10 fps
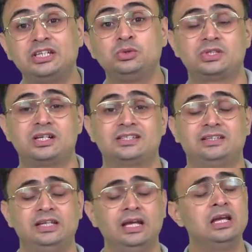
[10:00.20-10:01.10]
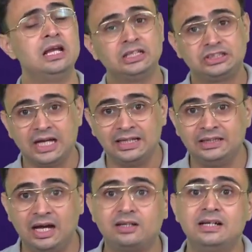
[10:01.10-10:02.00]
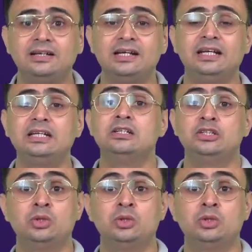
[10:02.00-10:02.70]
से यूज कर सकते हैं शानदार कंटेंट है